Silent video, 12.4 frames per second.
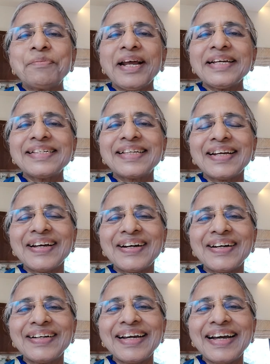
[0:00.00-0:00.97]
ప్రేస్ ద లూయ
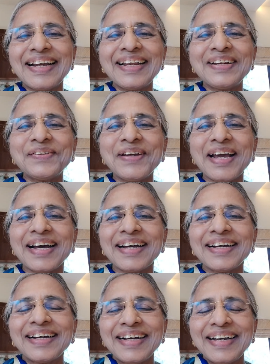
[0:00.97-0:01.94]
హలలుయ
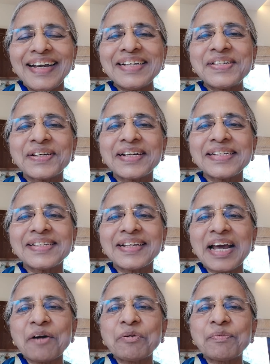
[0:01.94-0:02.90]
యేసుక్రీస్తు
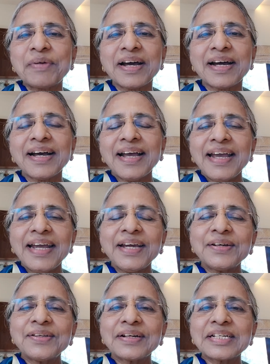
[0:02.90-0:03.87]
నామంన
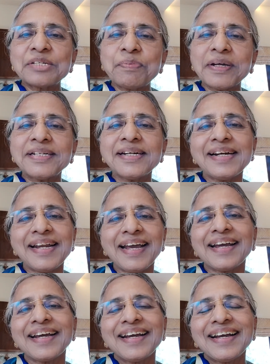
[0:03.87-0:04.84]
ఈరోజు ఒక స్పెషల్ డే
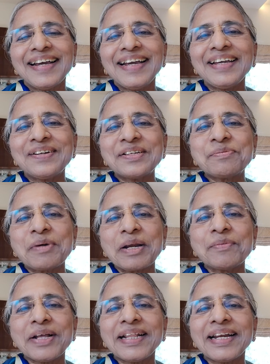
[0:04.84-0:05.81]
ఈరోజు
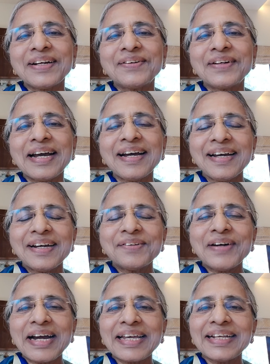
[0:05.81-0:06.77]
మనం అందరం కూడా
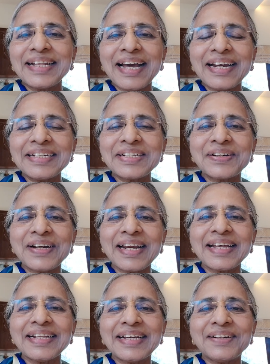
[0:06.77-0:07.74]
వాక్యం
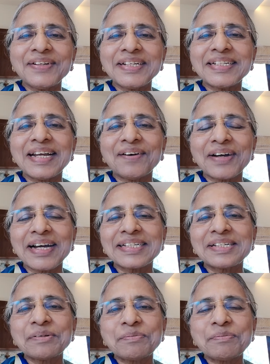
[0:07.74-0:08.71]
ధ్యానించుకోవడానికి దేవుడిచ్చిన
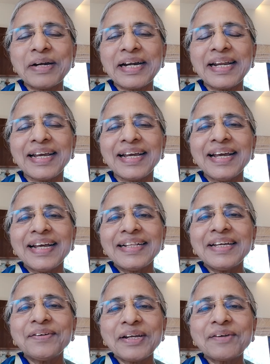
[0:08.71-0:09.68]
అవకాశం బట్టి
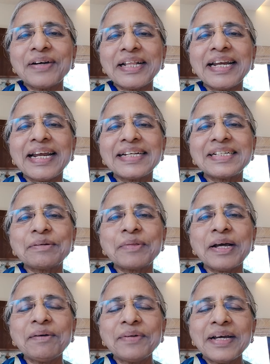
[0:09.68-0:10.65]
దేవునికి వందనాలు
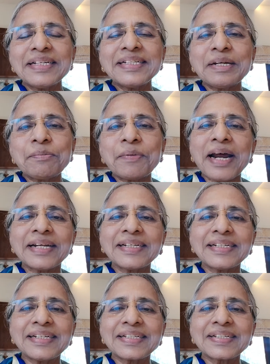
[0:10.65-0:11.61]
చెప్దాం చిన్న
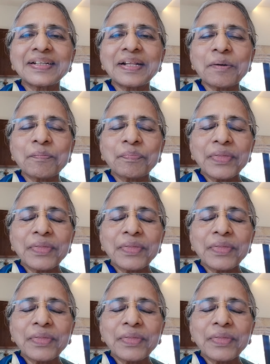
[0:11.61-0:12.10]
ప్రార్థన చేసుకుందాం